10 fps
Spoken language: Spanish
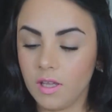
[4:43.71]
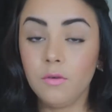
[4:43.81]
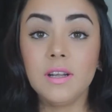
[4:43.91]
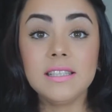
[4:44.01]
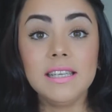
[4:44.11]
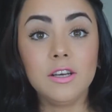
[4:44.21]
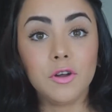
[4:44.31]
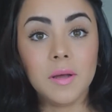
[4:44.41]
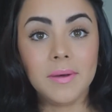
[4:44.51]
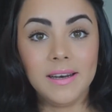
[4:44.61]
Es una
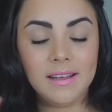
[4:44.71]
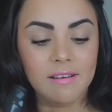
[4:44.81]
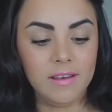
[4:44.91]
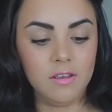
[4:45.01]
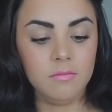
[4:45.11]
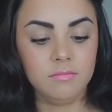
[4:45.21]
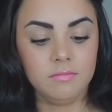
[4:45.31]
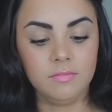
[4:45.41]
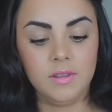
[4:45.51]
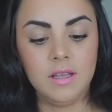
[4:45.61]
silicona para el cabello
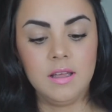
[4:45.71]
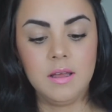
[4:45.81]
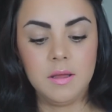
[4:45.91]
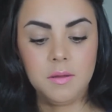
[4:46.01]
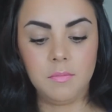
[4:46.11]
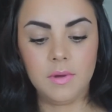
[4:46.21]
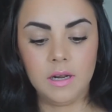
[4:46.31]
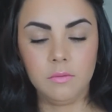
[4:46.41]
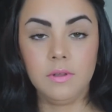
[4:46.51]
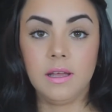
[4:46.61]

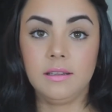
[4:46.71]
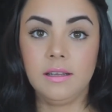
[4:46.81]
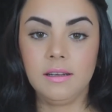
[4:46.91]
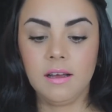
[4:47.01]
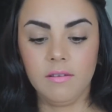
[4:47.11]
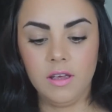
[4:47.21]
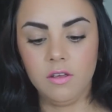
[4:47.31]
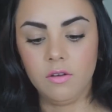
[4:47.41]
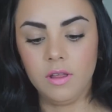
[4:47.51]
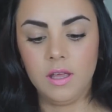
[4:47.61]
para cuidarte el
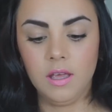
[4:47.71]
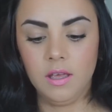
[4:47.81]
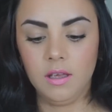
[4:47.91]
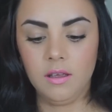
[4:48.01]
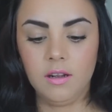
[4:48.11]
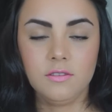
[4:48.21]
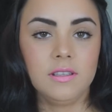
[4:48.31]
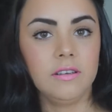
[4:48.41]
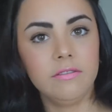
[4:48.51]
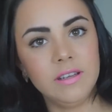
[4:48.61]
cabello de que no
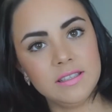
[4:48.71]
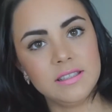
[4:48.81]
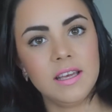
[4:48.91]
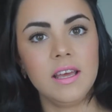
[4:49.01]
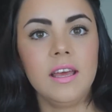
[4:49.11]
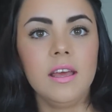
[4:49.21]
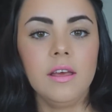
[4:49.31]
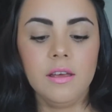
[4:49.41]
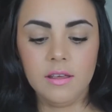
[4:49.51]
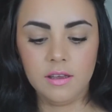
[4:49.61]
se te
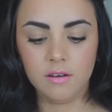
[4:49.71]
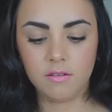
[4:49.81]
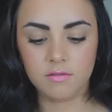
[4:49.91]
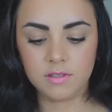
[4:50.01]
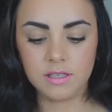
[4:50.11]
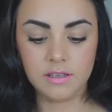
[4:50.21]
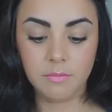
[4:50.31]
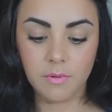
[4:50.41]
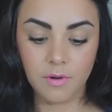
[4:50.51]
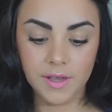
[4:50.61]
frise y no se te
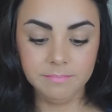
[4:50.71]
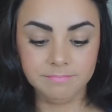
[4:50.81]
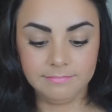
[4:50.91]
esponje.